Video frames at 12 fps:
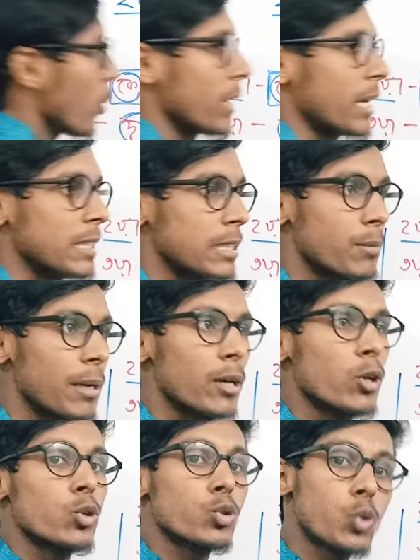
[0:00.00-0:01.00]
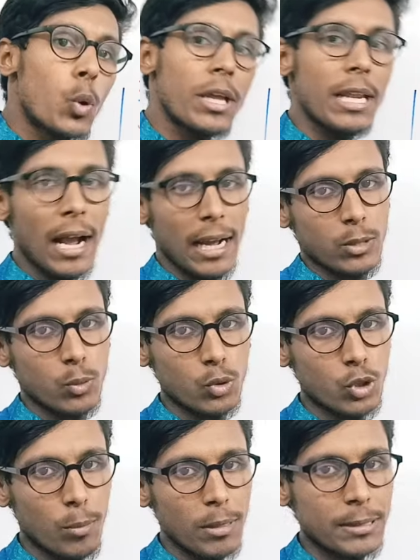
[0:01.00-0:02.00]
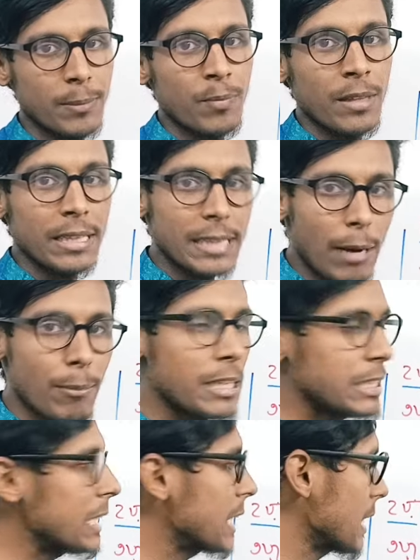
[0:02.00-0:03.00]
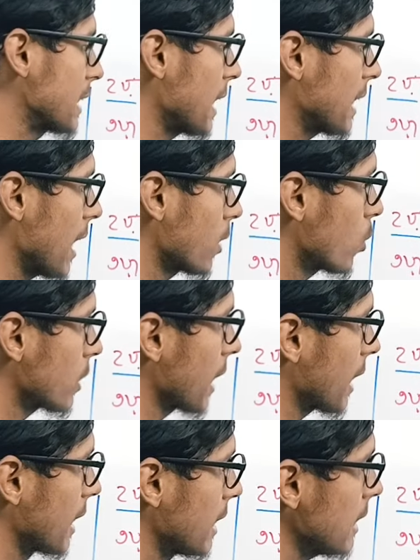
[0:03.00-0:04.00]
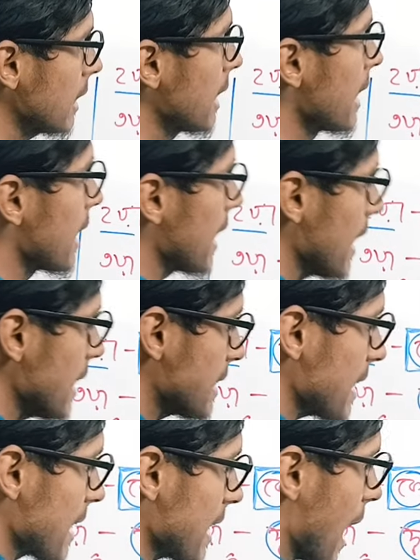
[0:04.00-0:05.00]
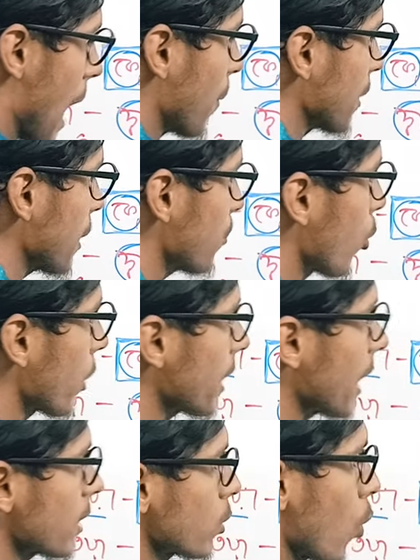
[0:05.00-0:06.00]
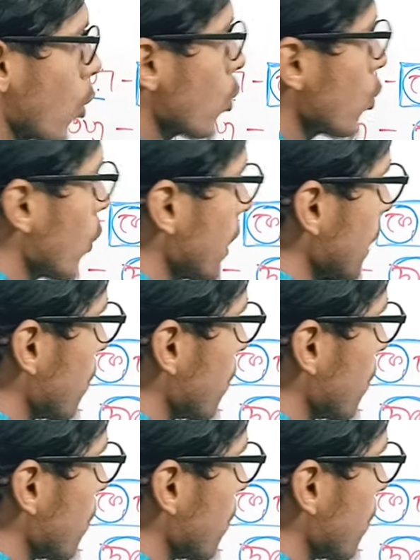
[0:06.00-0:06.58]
পরীক্ষাতে দিবে ছুরির আঘাত কোন সমাস তার মানে শিক্ষার্থীরা খেয়াল করে দেখেন এই যে আমাদের পরীক্ষাতে কখনোই